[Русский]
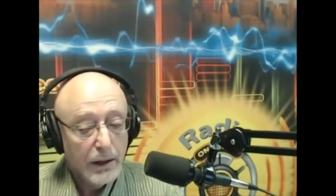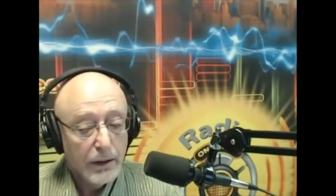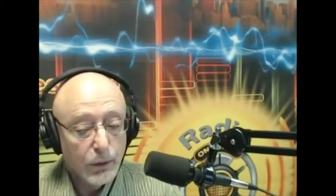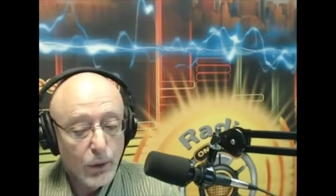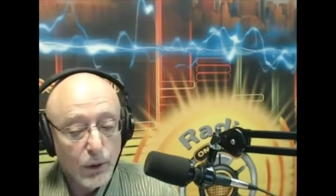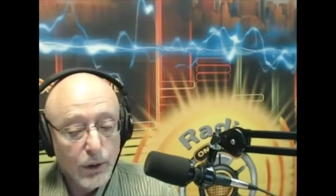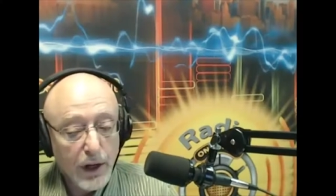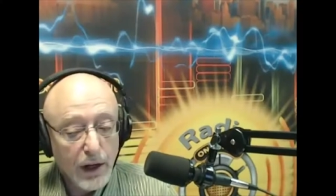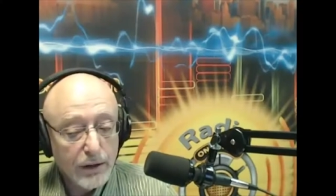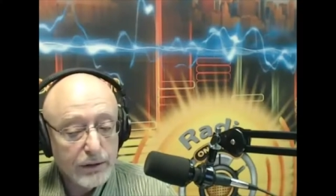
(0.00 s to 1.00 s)
Но
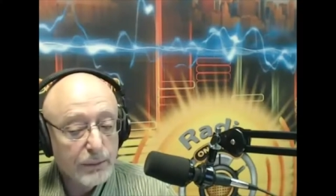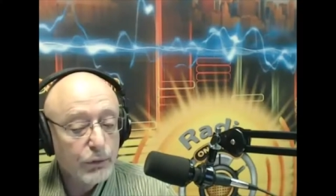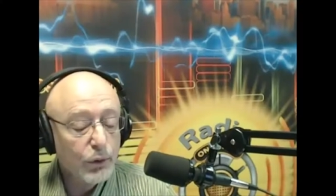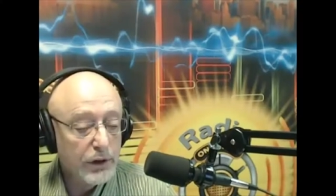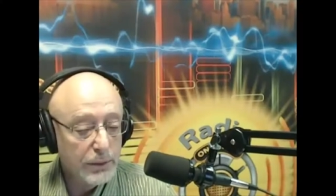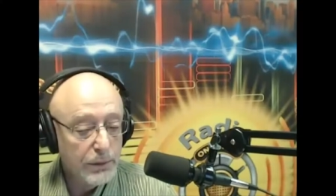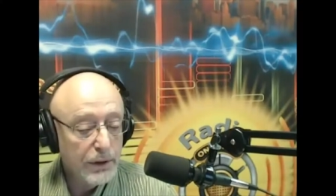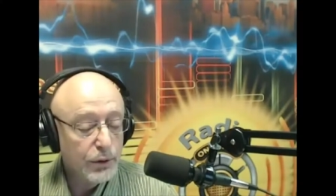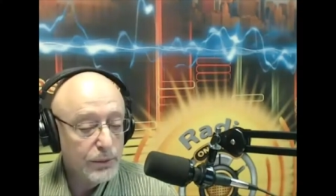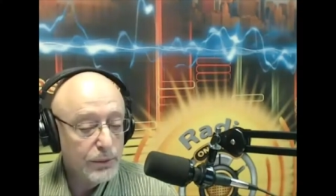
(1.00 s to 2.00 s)
как со многими
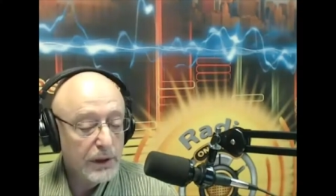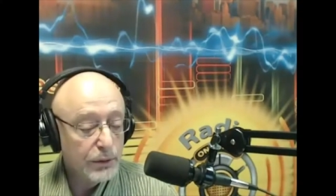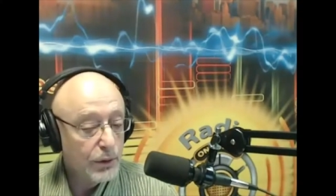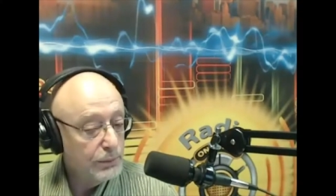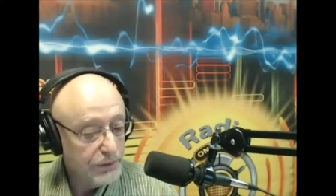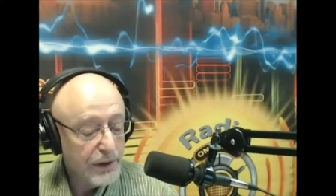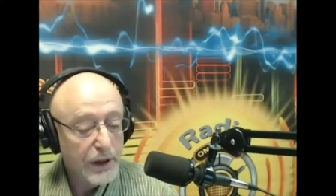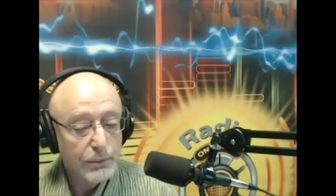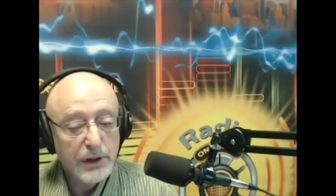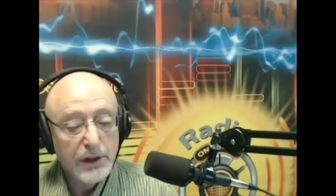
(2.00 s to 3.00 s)
людьми, которые,
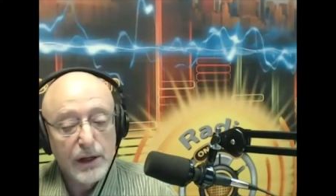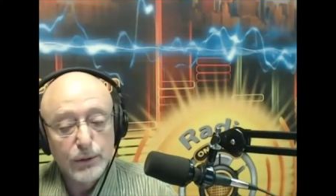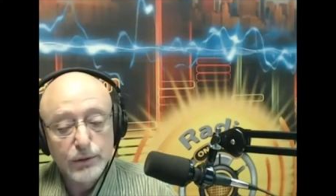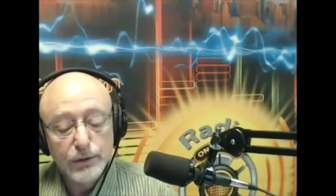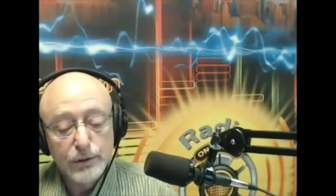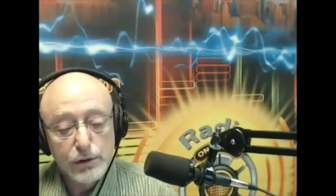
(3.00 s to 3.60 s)
повторяю, меняют э,